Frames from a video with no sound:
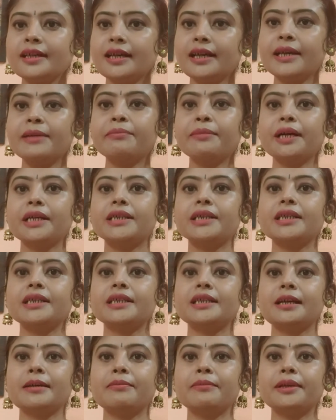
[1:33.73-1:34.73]
এই মাসের
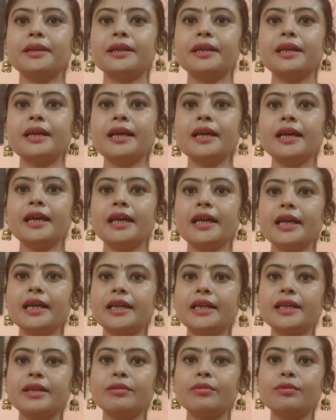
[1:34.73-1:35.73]
সামনে
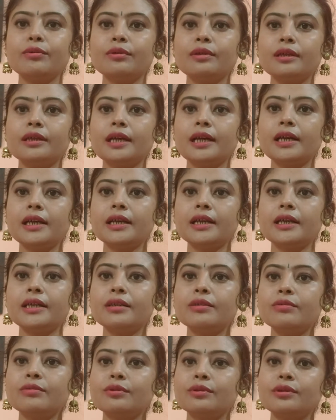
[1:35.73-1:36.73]
একটি উত্তাল
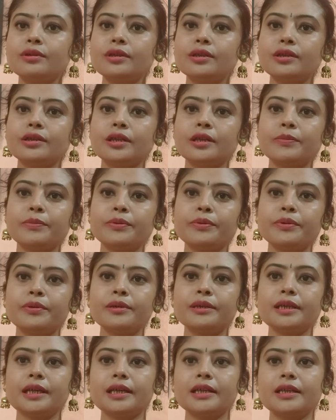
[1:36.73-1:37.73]
কিন্তু উত্তেজনাপূর্ণ
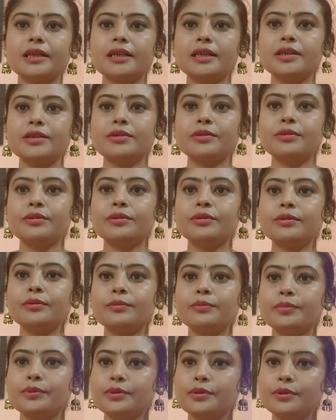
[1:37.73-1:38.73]
যাত্রার জন্য
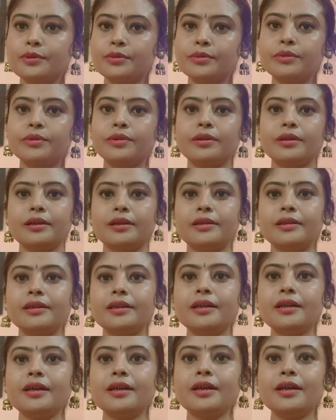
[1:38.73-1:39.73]
প্রস্তুত হন
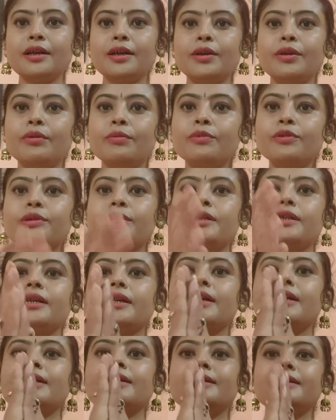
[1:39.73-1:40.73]

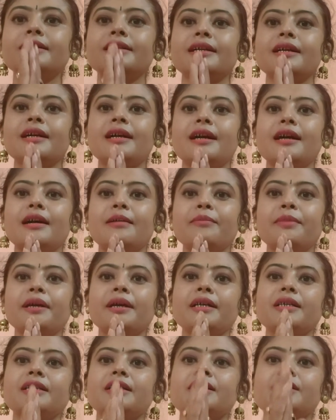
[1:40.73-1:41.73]
নমস্কার আমি
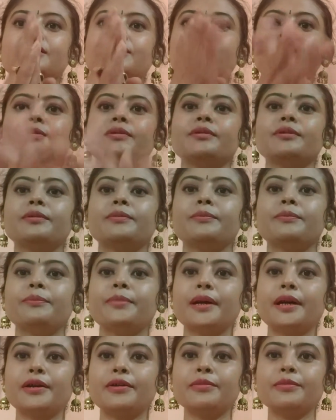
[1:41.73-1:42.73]
আচার্য
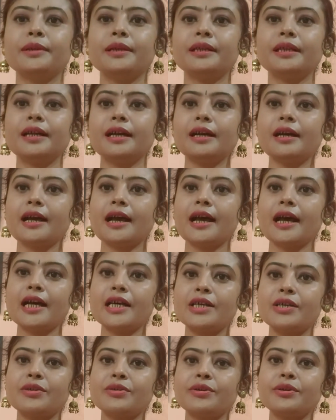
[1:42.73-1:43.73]
পারমিতা
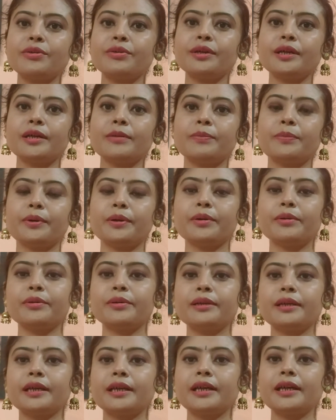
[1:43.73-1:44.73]
অ্যাস্ট্রোয়োগীর পক্ষ
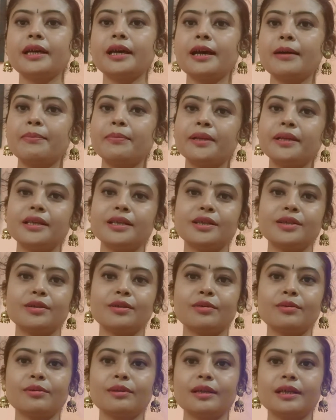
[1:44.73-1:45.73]
থেকে আপনাদের
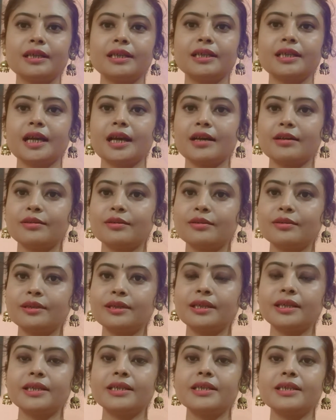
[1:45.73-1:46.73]
সকলকে স্বাগত
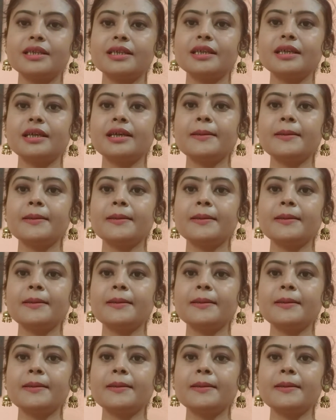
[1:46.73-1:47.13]
জানাচ্ছি